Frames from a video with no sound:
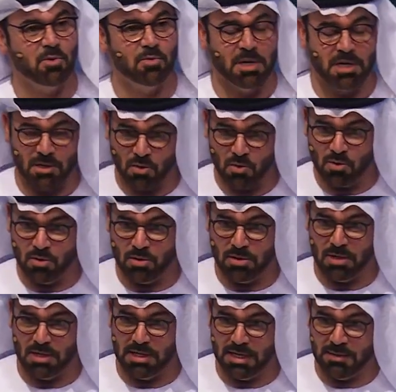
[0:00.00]
اوبر او
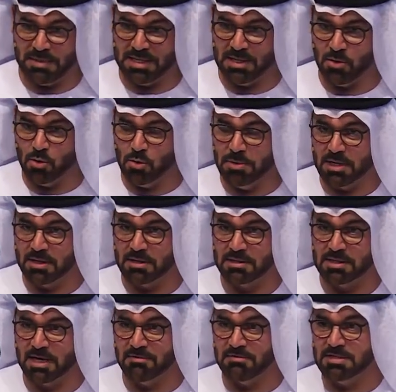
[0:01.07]
اللي بدا اوبر
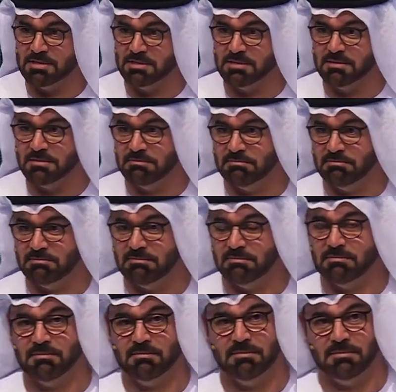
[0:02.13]
ترافيس
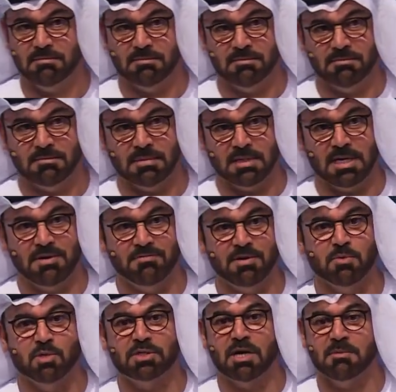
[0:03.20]
كان في
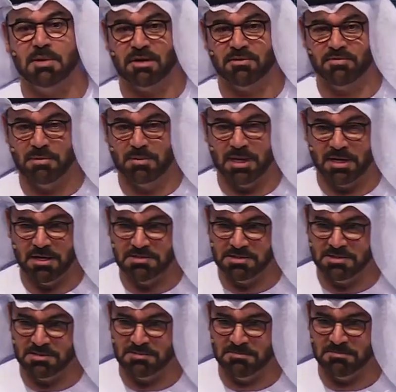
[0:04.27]
مؤتمر في
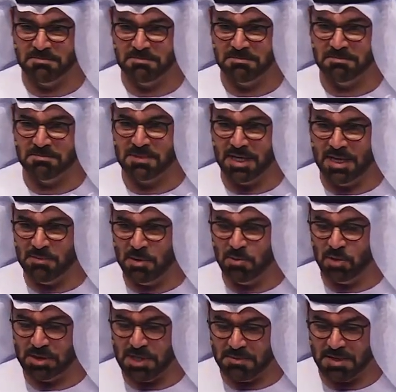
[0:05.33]
باريس طلع من
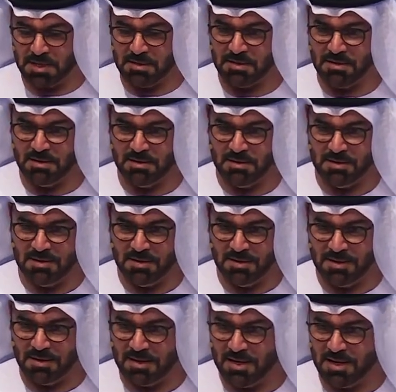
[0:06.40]
المؤتمر
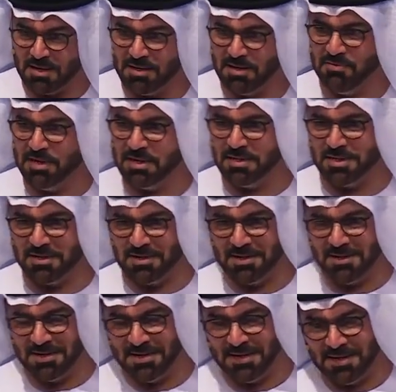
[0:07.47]
كان يفكر
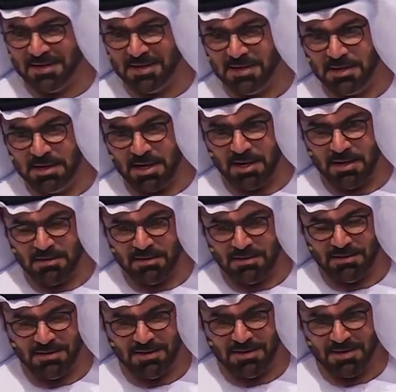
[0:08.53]
ياخذ
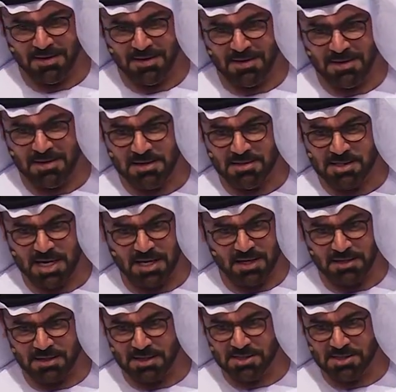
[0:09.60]
سياره
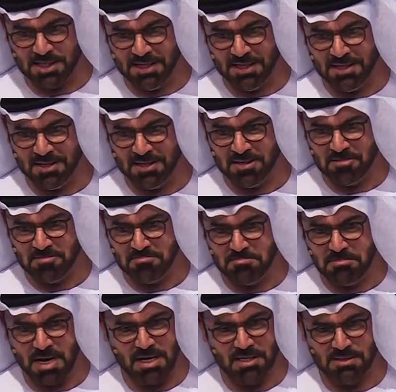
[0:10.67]
تاكسي
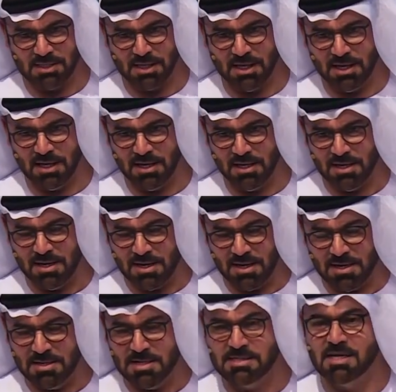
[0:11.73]
ما حصلها
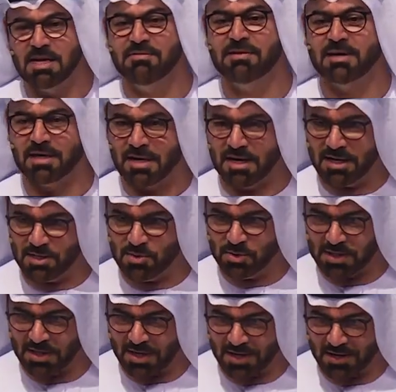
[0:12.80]
نزل الفكره على
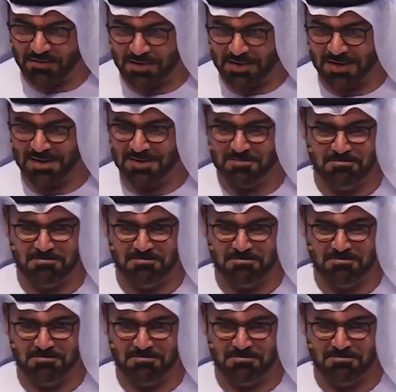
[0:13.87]
تويتر على فكره